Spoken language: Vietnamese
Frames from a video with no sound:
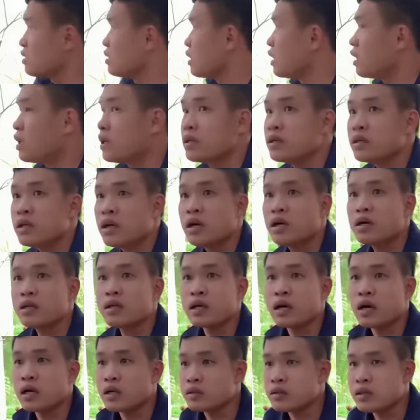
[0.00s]
trời ơi
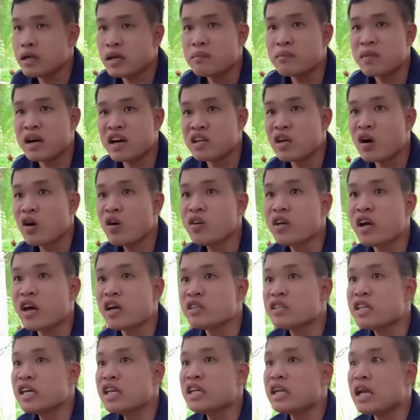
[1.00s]
trời vậy mà đó giờ
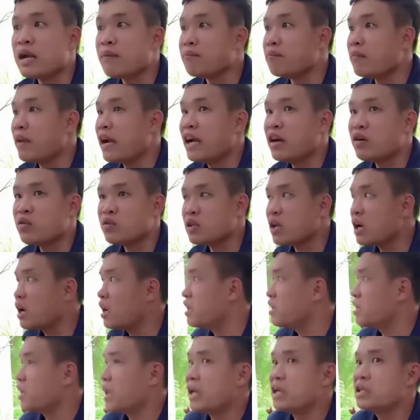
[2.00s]
anh trách lầm mẹ rồi trời